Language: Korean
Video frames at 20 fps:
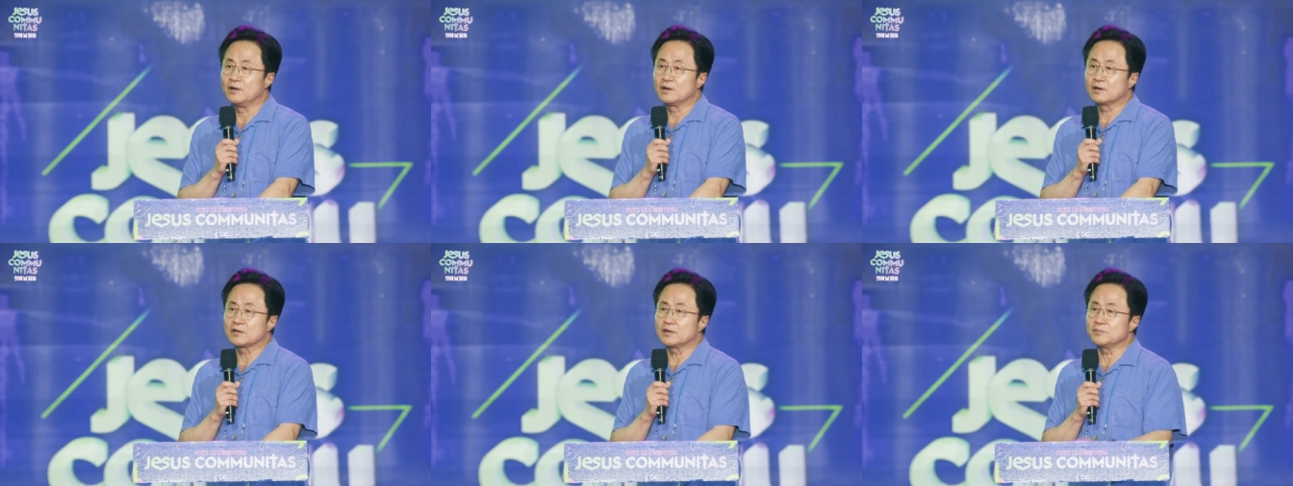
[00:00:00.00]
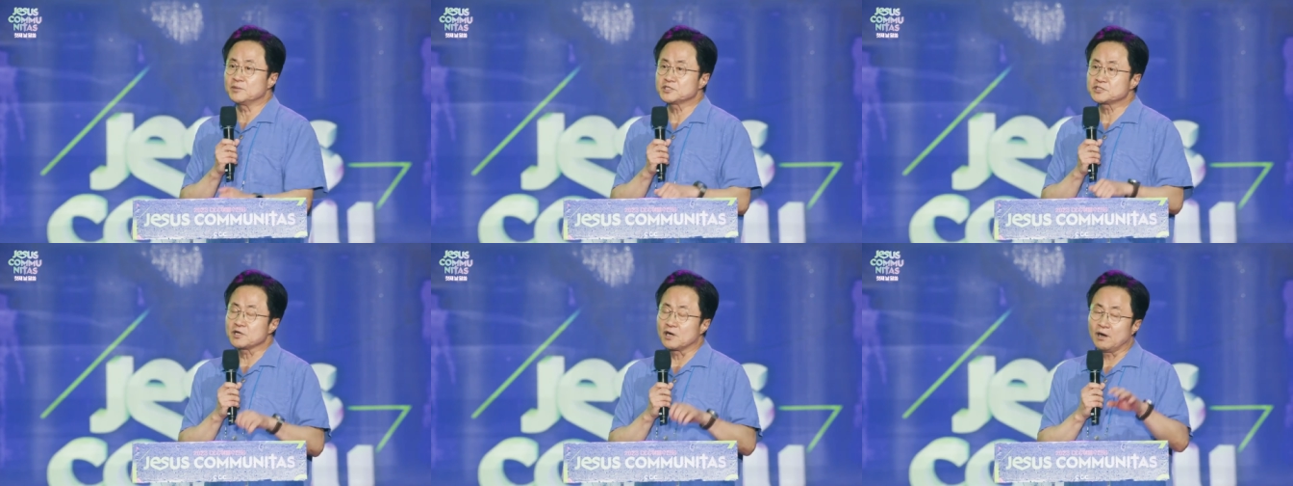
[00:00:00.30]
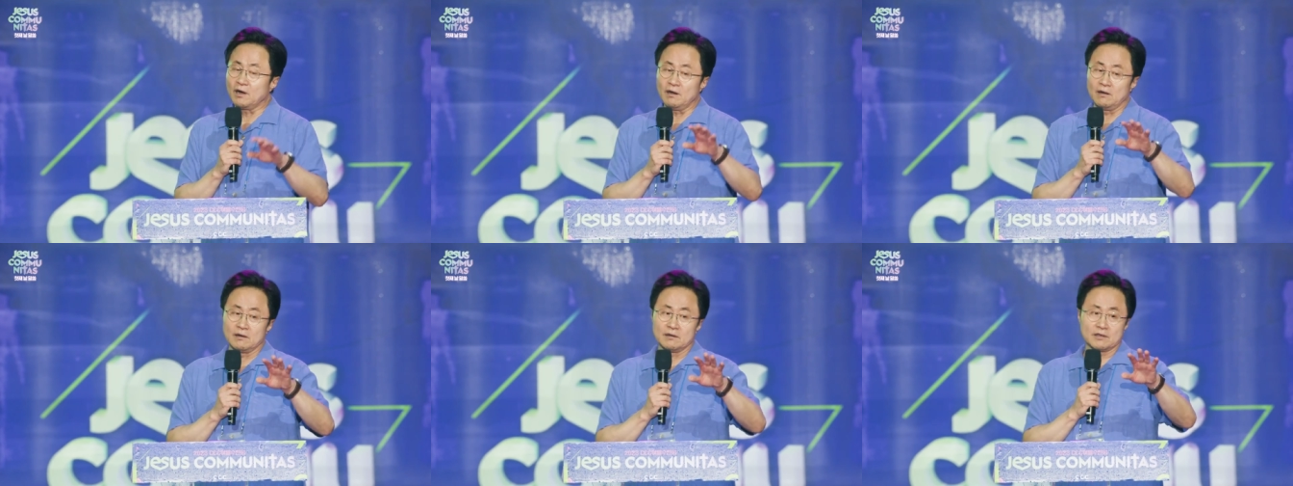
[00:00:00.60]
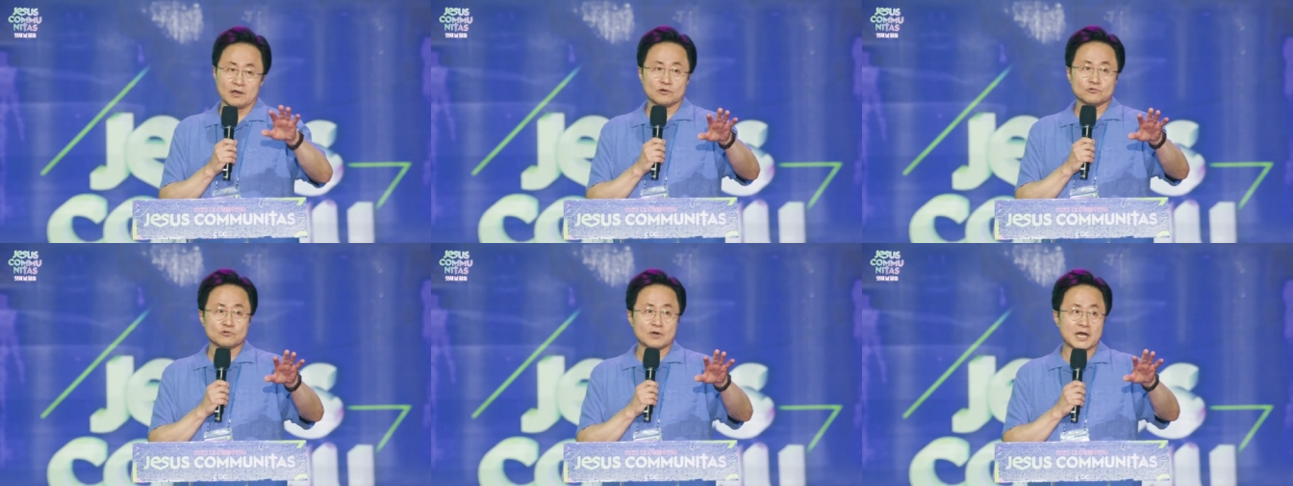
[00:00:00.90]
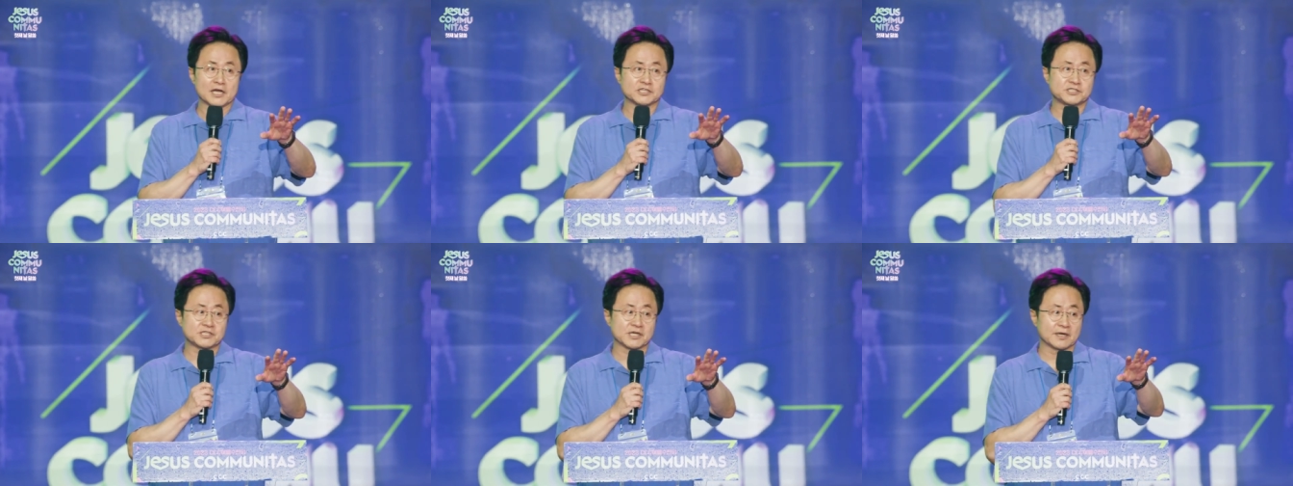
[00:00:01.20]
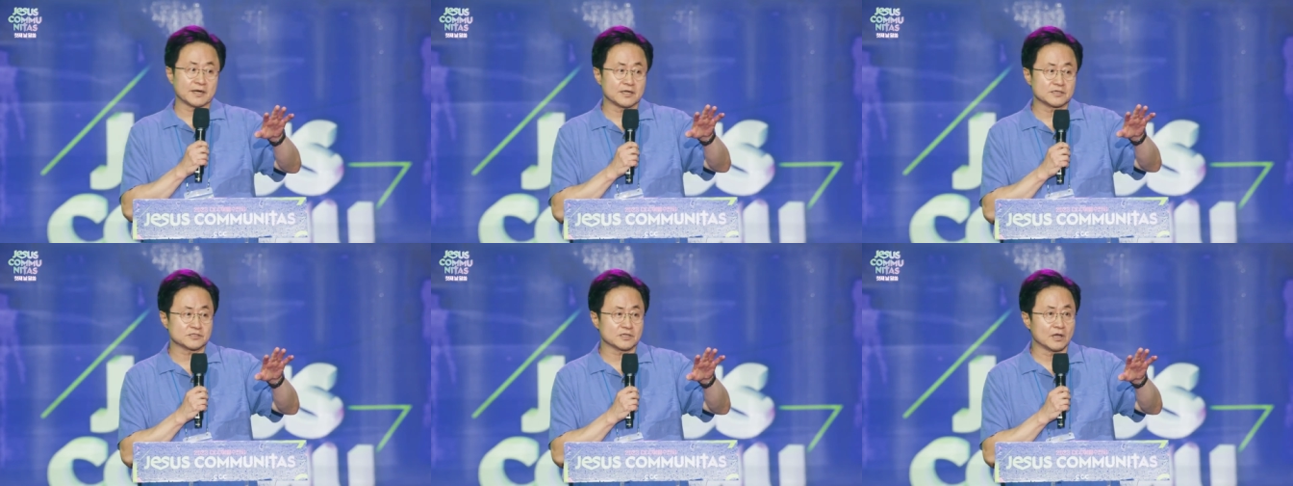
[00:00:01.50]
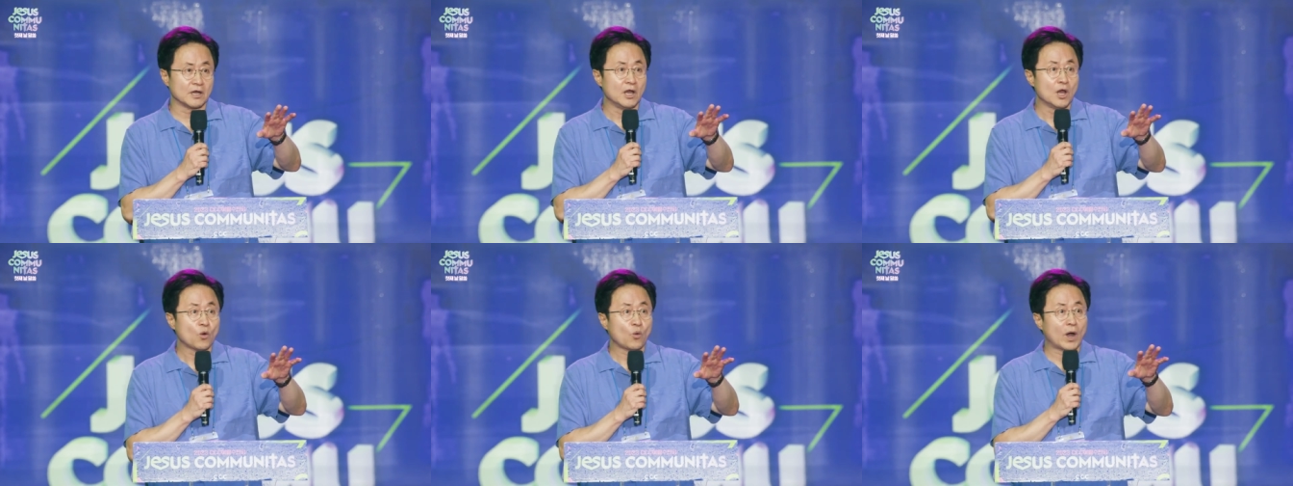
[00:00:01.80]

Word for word: 그러면서 연구를 하기 시작을 했어요.